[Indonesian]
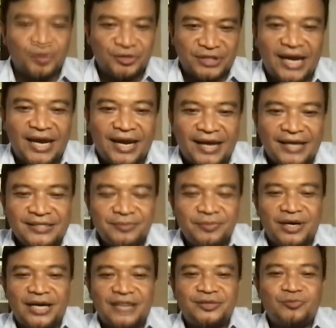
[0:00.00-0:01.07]
saya ya,
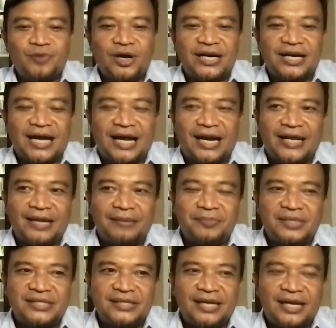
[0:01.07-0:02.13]
sebagai sebuah mm-hmm. negara hmm. yang
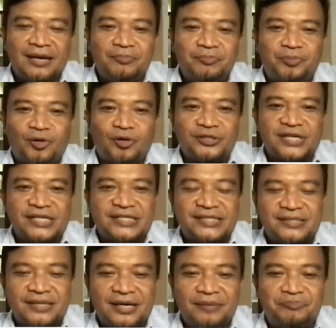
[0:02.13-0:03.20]
masih dalam
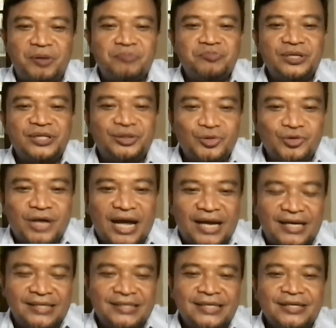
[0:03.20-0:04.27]
proses uh,
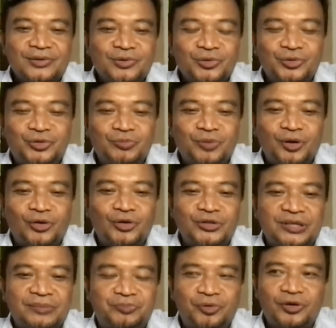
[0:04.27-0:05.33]
pembentukan, untuk menuju
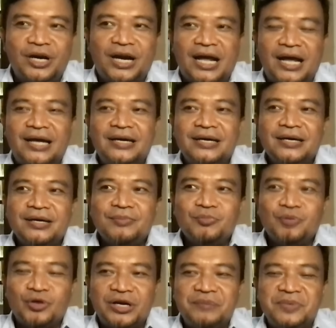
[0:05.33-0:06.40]
sempurna
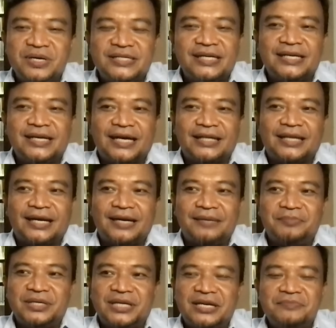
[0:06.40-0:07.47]
mungkin bisa dikatakan
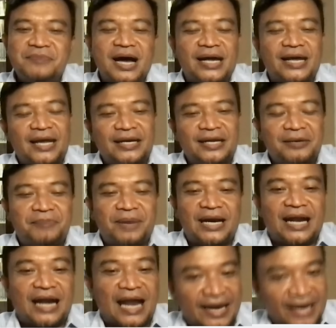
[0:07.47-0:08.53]
menjadi bagian
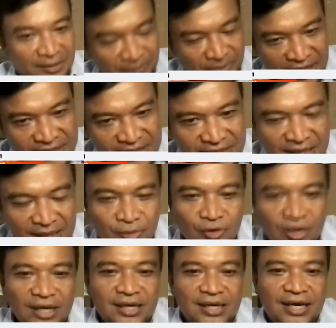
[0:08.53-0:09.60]
daripada rakyat Palestina
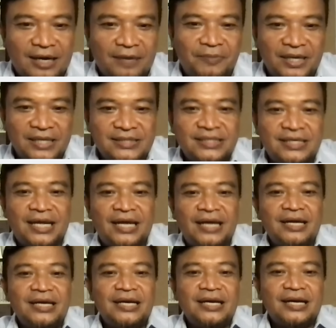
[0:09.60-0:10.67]
bukan negara Palestina
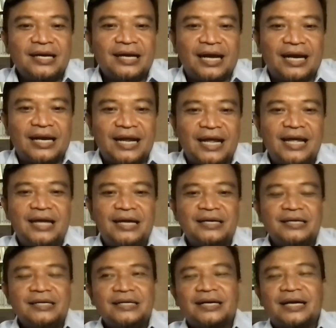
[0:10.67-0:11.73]
karena
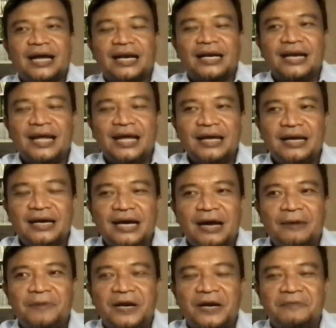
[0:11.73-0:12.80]
hmm. karena
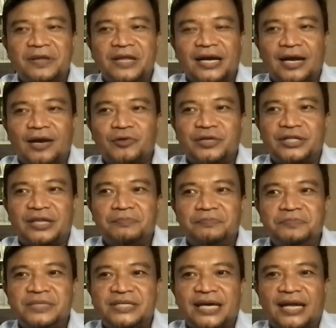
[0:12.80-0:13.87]
apa namanya kalau kita
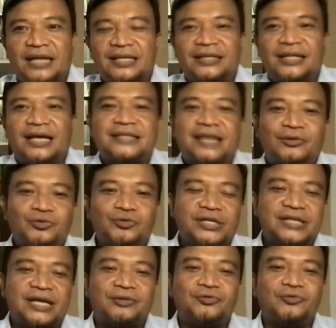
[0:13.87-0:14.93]
bicara tentang satu
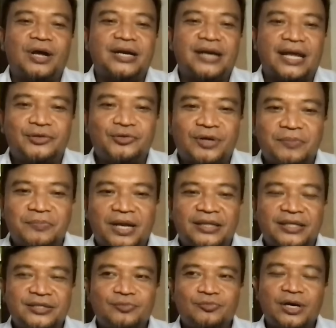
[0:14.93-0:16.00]
kesatuan nah itu kan
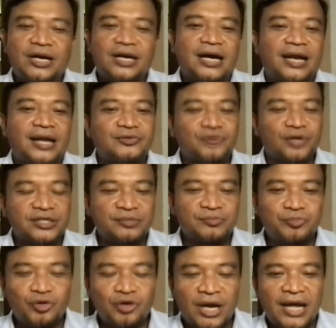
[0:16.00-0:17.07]
berarti sebuah negara yang sudah
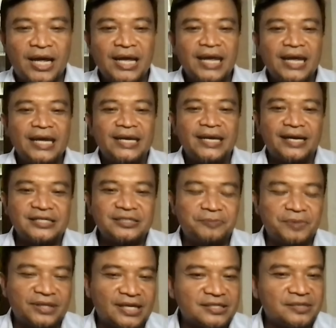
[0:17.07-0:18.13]
sempurna ini kan
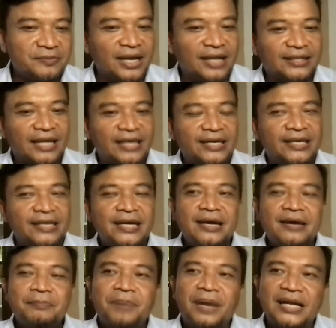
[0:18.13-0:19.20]
seperti yang saya bilang tadi
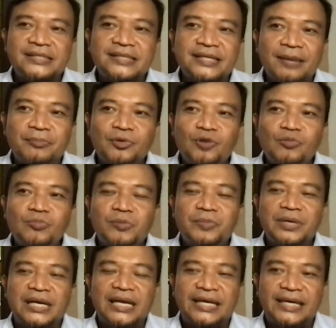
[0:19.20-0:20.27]
Palestina belum
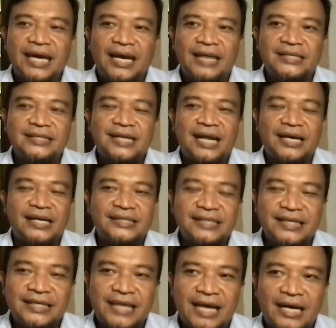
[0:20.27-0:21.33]
memiliki
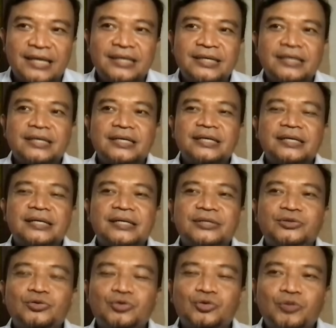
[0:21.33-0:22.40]
anasir-anasir yang uh,
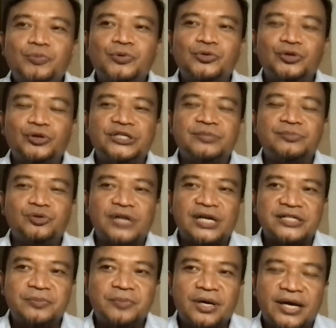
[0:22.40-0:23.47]
cukup untuk disebutkan
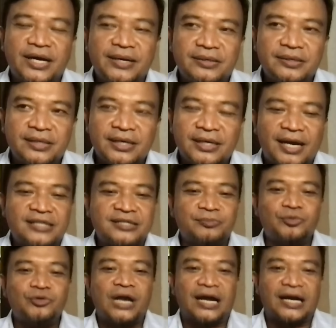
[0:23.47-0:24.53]
sebagai negara
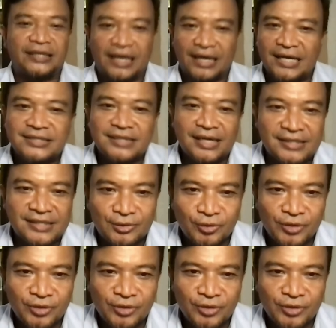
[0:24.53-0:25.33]
sempurna katakan salah satu